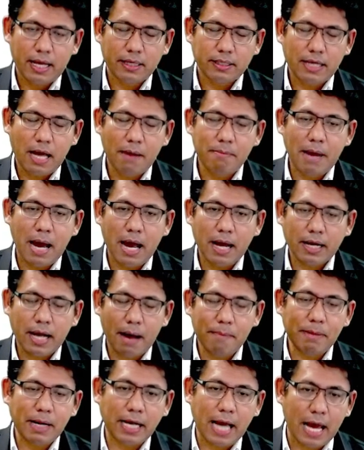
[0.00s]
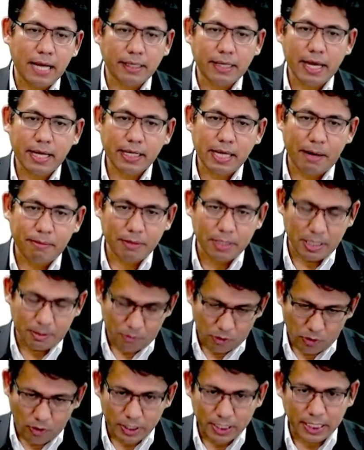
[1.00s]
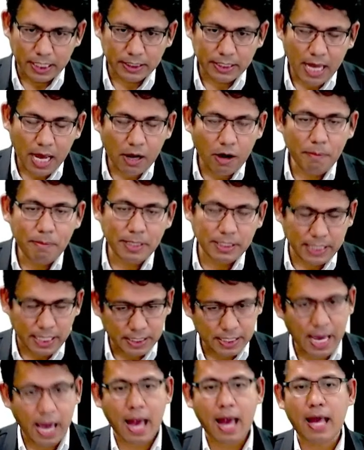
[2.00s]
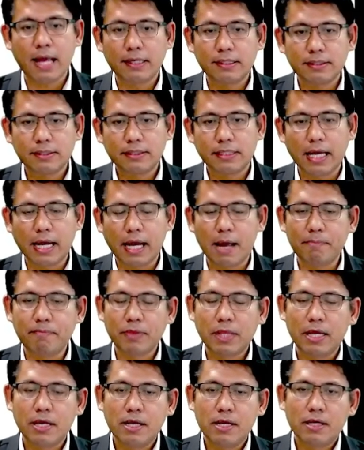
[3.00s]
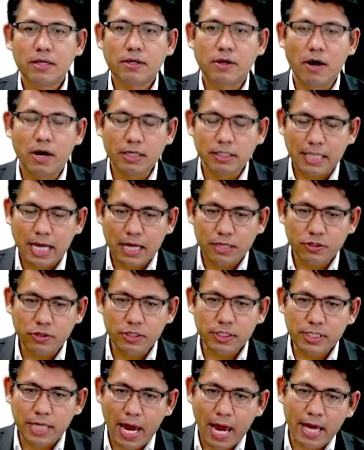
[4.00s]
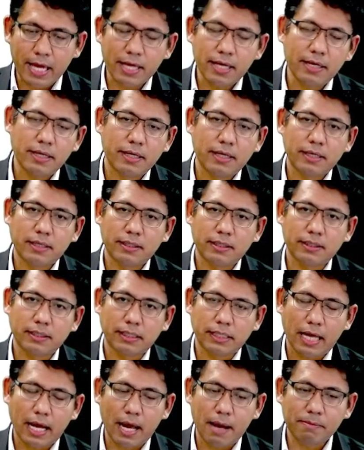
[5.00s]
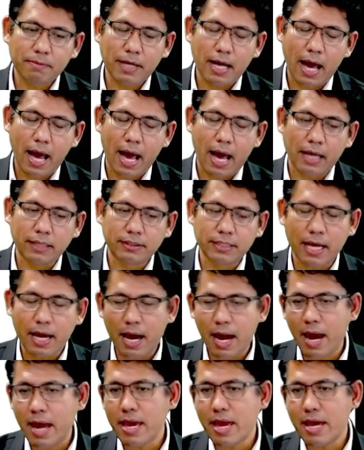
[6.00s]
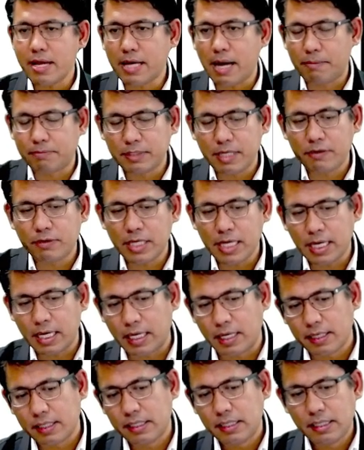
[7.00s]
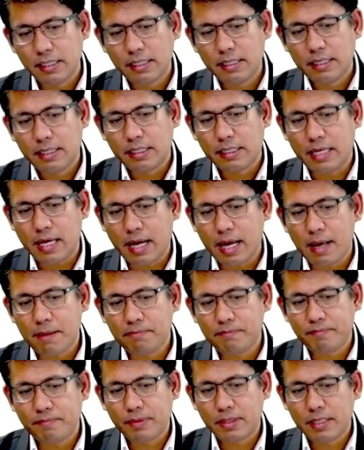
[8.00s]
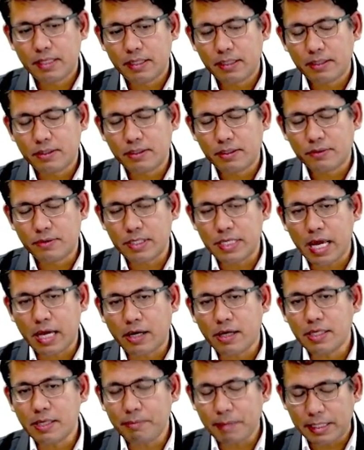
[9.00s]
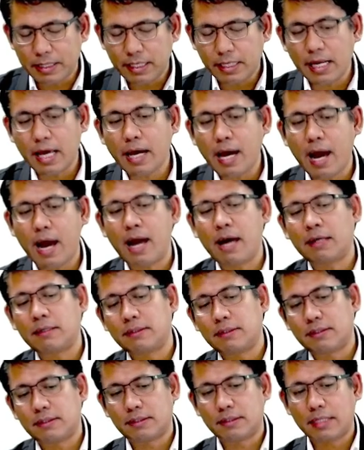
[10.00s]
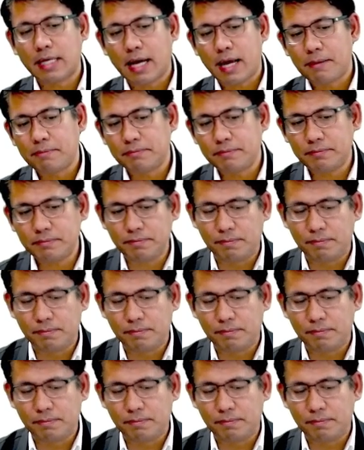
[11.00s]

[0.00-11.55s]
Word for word: ฮะเข้ามาค้ำประกันให้กับอีกบุคคลหนึ่งถ้าเขาผิดสัญญานะครับก็จะชดใช้นะครับค่าเสียหายให้กับเจ้าหนี้นะครับส่วนใหญ่ก็จะเป็นธนาคารนะครับ